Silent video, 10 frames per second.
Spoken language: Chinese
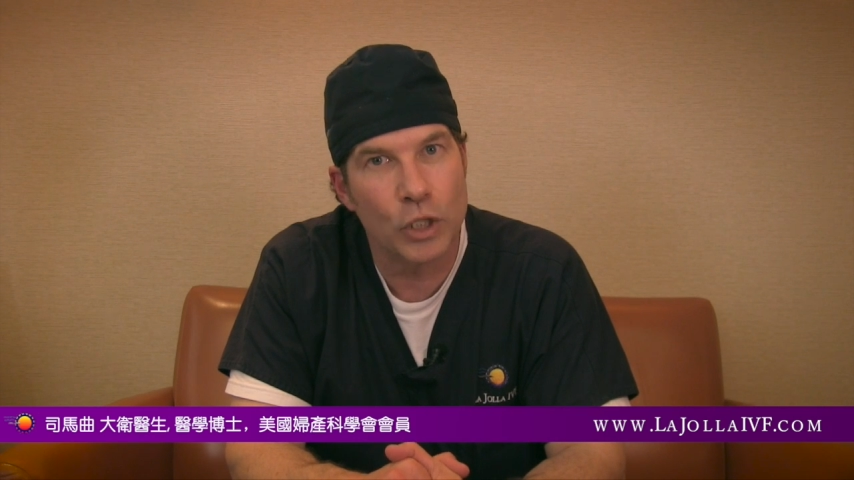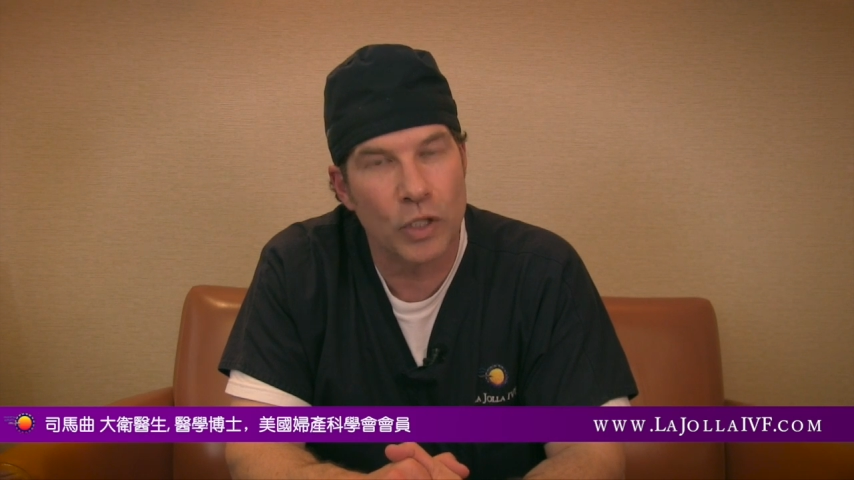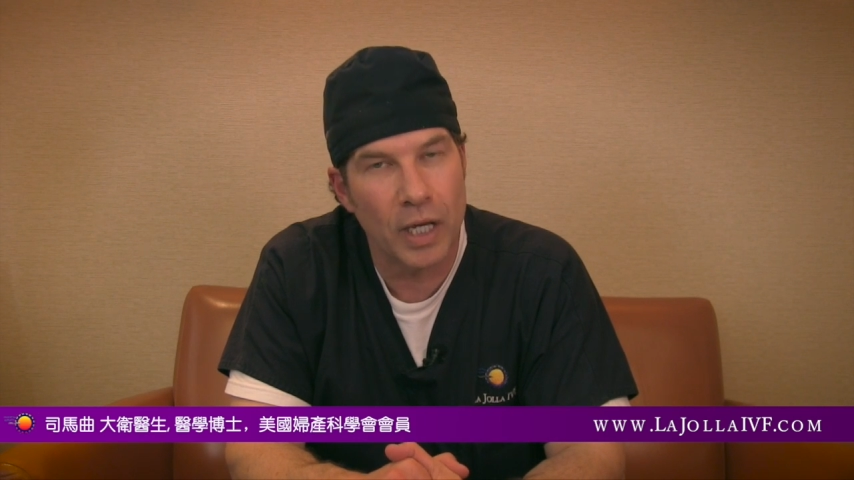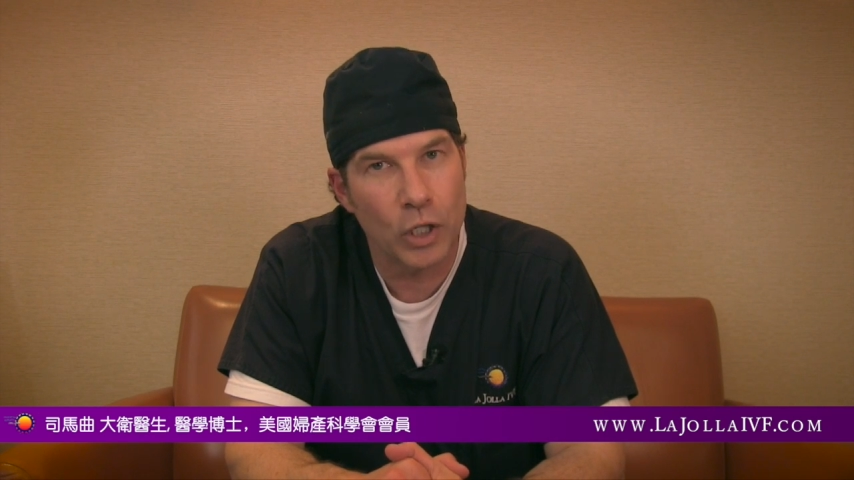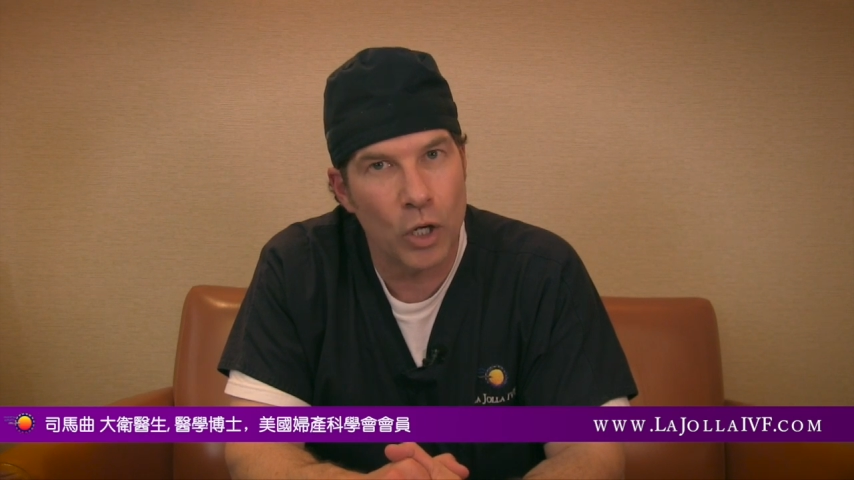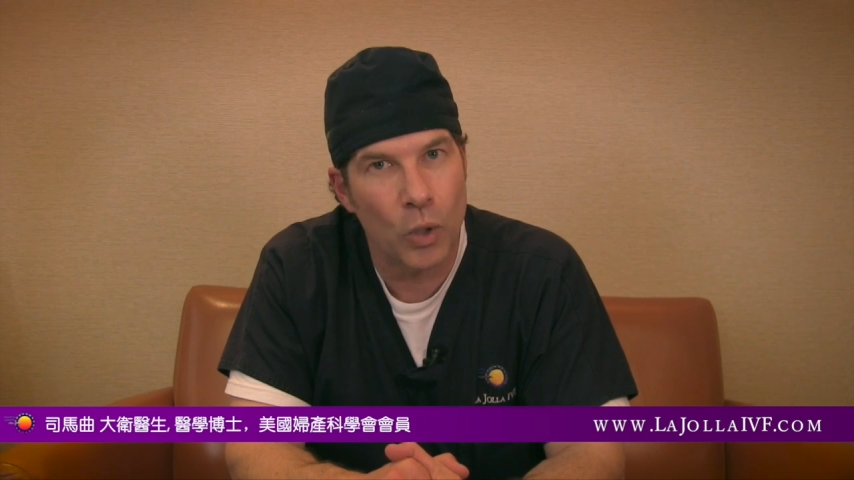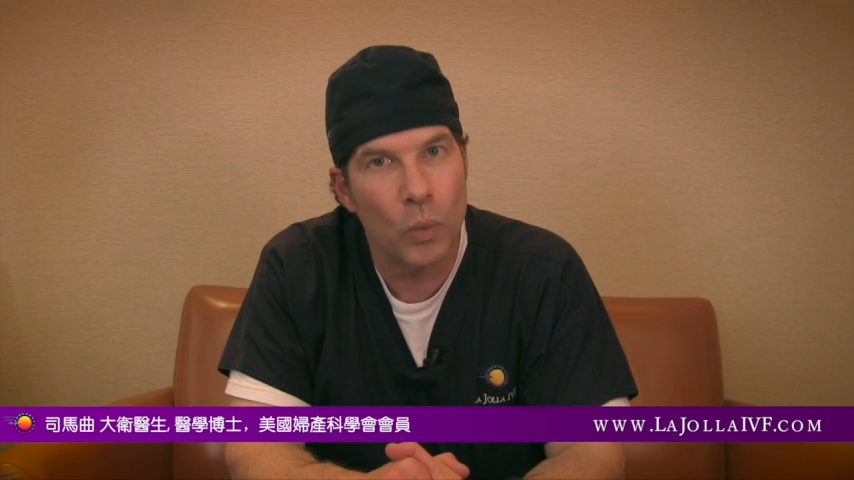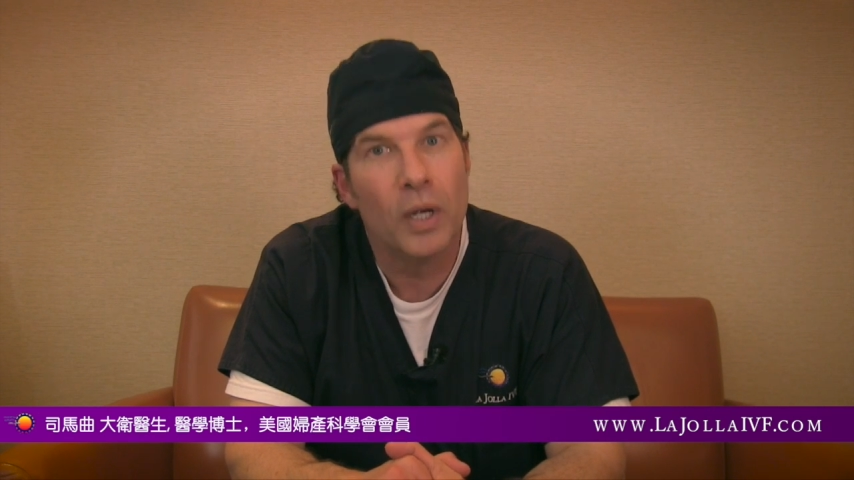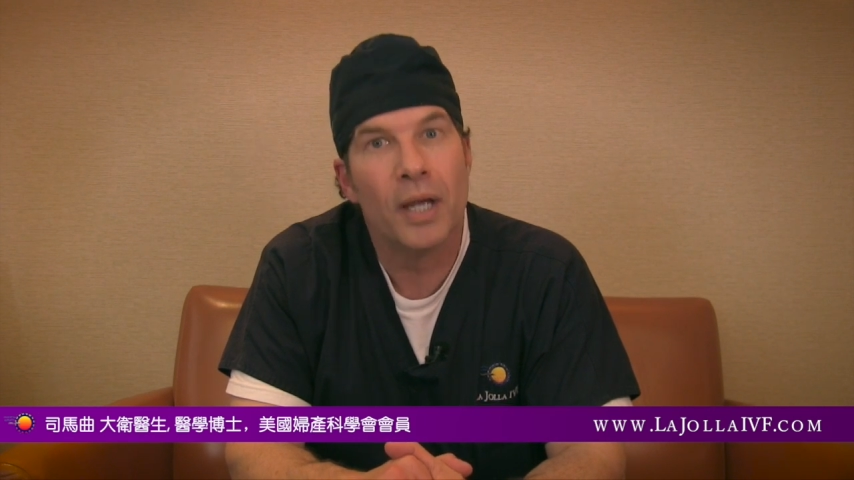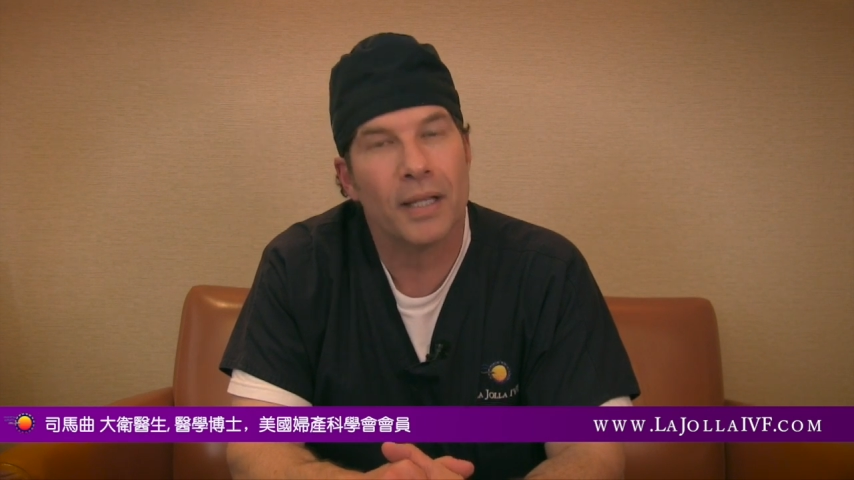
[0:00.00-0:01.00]
通常在年
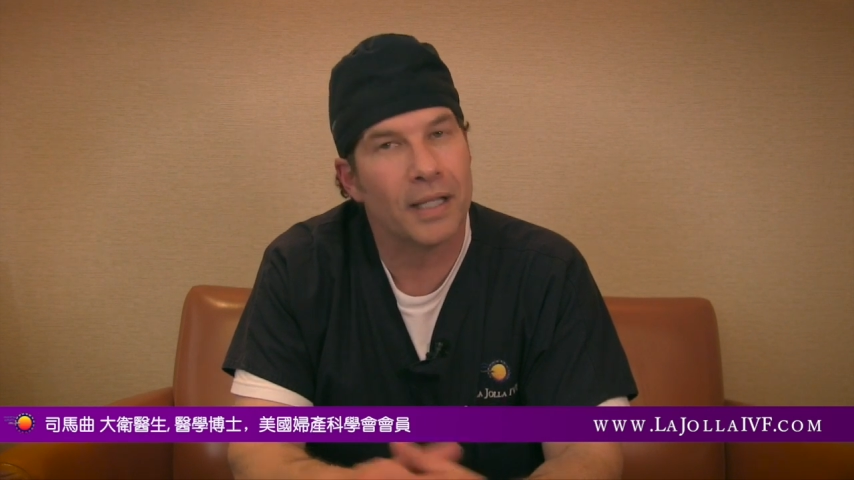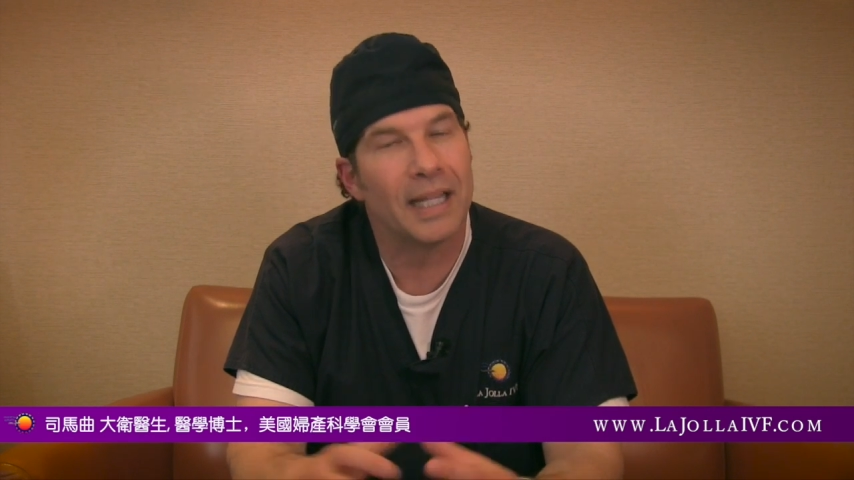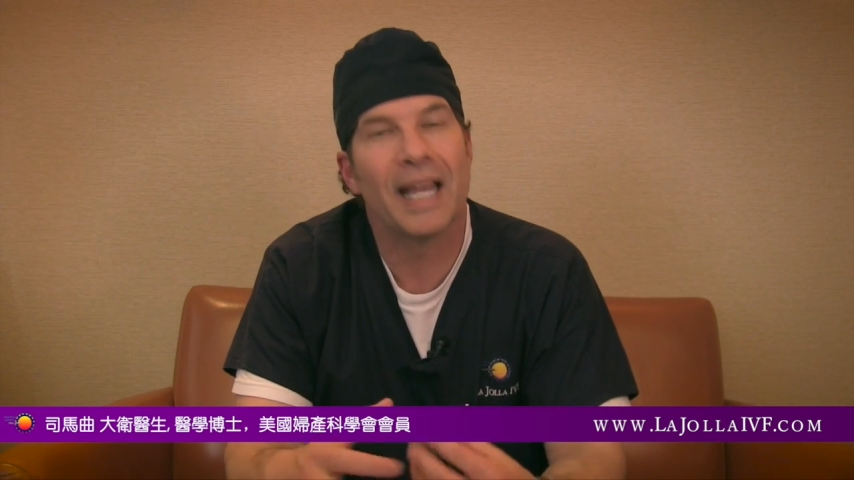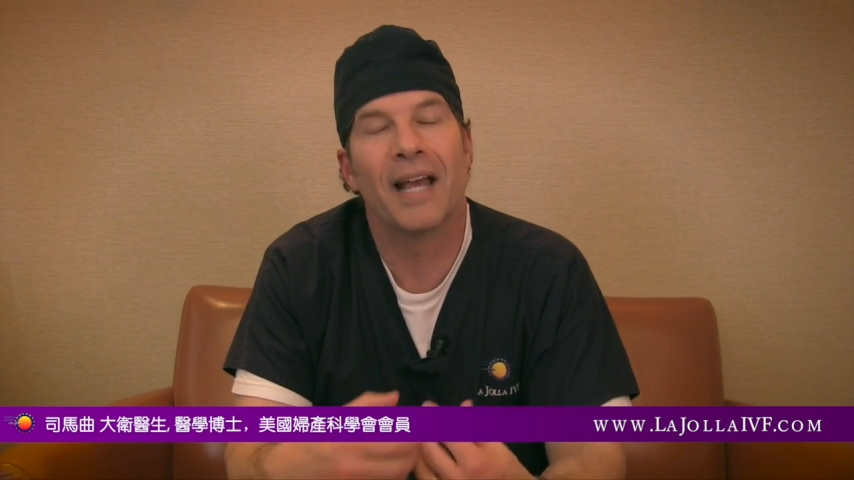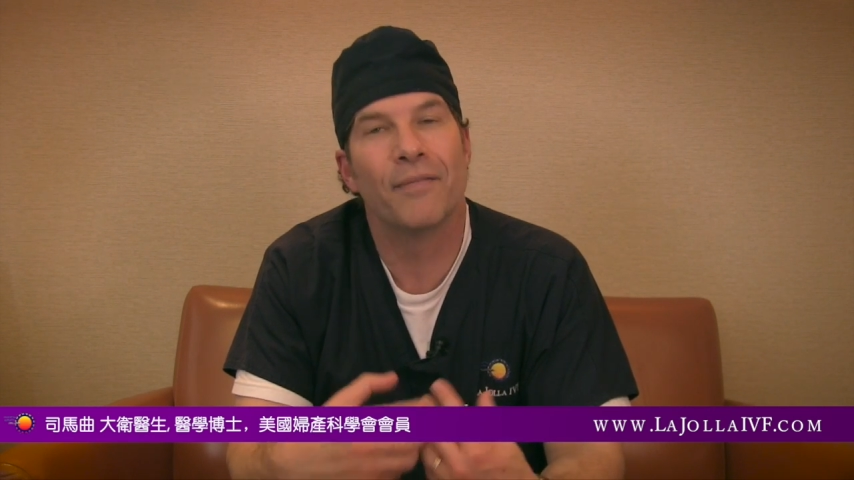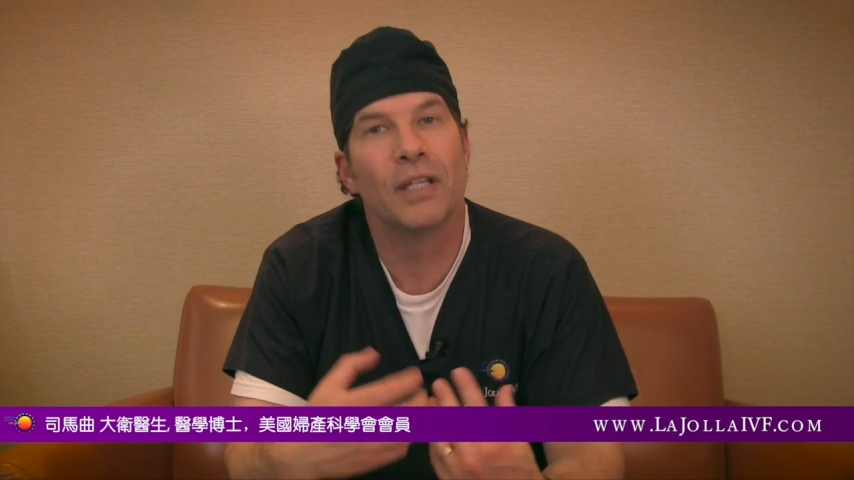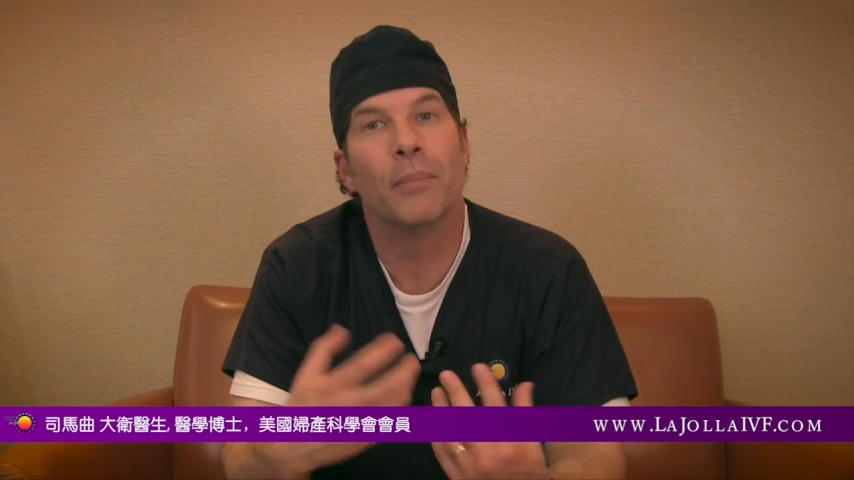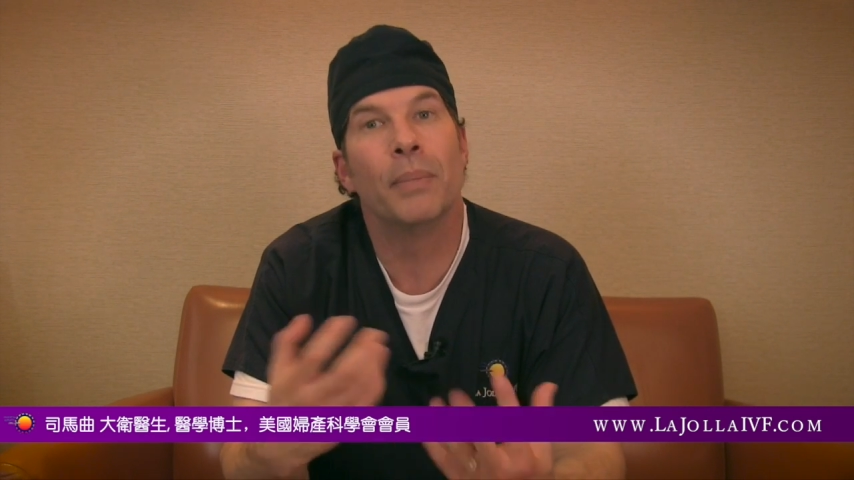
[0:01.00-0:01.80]
纪很轻的时候，